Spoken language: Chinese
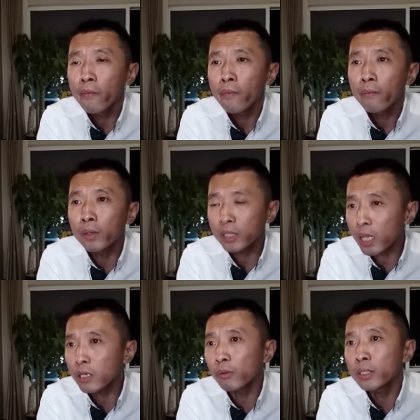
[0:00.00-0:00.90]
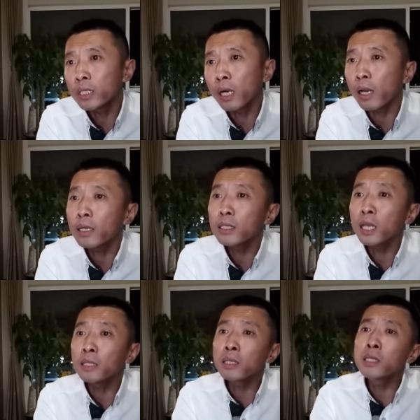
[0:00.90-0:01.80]
我再找一个还是
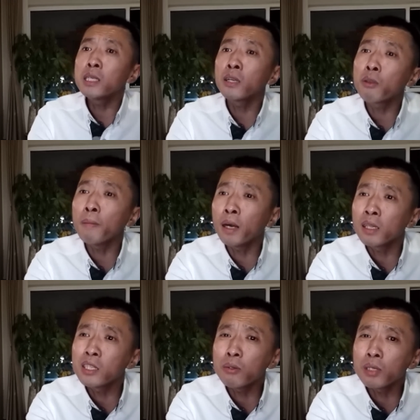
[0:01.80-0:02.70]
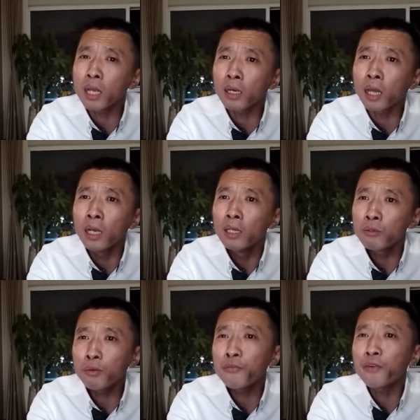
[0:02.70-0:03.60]
天经地义，对吧？他就是这样的，你
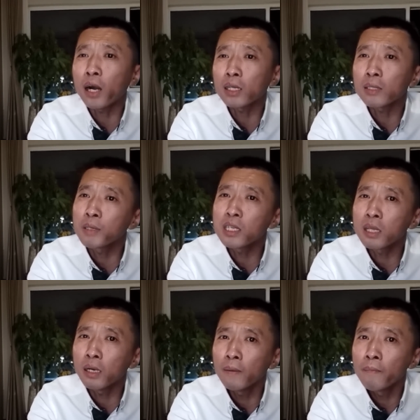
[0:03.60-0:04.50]
说法怎么治他？